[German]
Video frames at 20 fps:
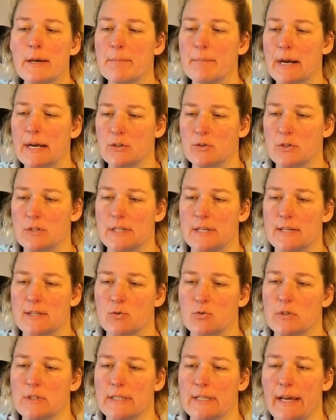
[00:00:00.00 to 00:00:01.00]
Macht euch da
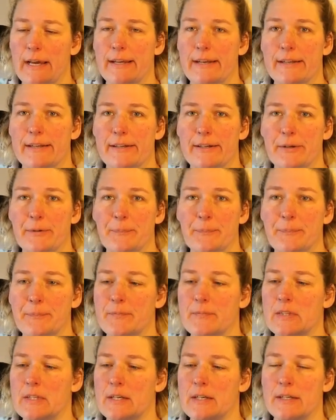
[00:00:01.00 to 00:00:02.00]
so kleine
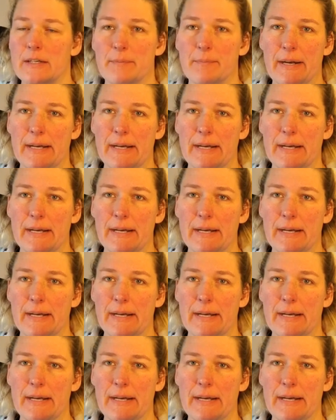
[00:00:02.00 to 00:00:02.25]
äh,